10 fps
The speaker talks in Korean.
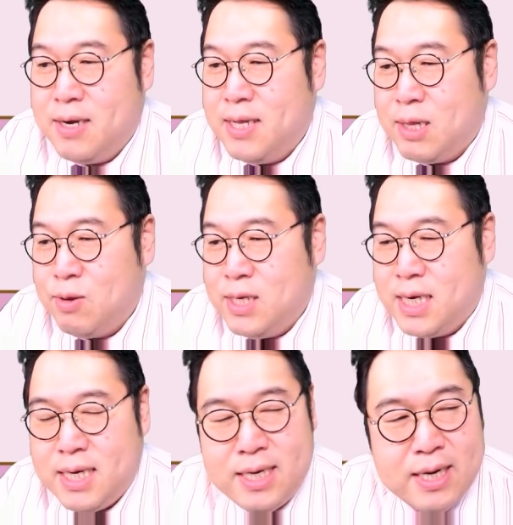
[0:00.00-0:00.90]
그러나 또 이
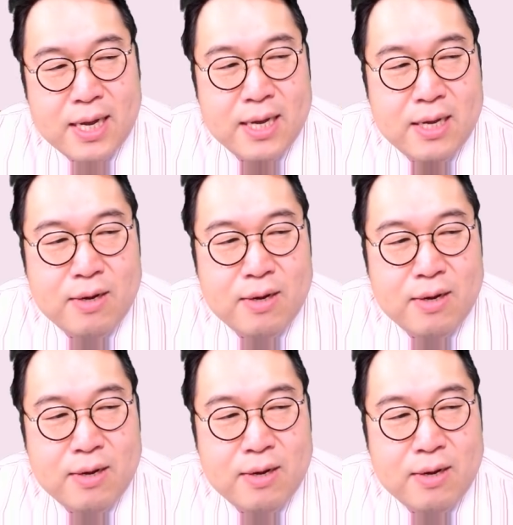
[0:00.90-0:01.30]
책을 이렇게